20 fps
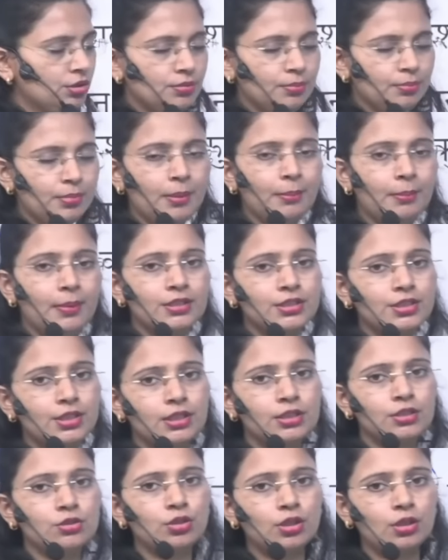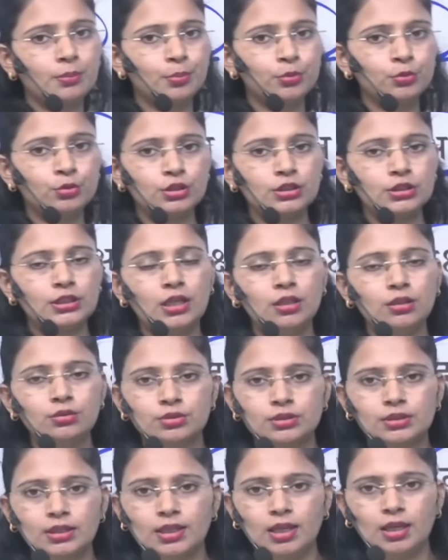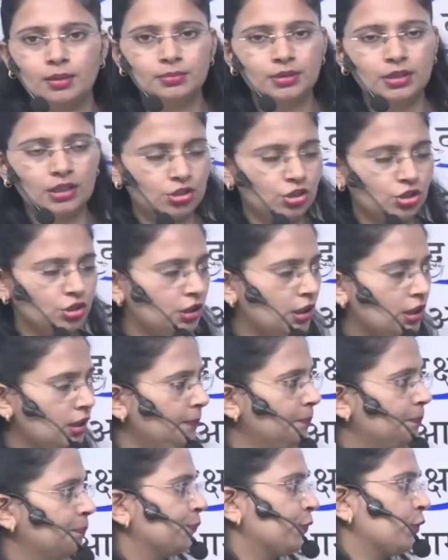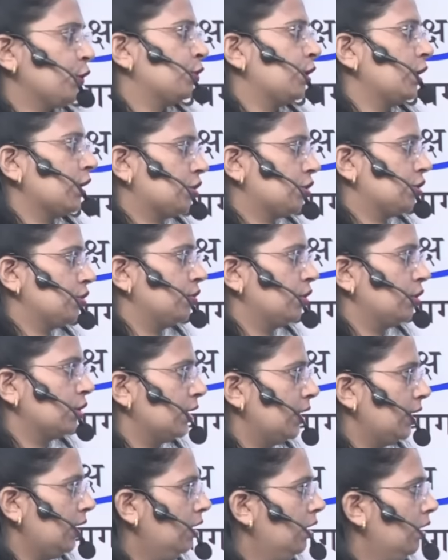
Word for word: ब्रह्मा जी का जो एक पुत्र था उसका नाम दक्ष था तो दक्ष हो गया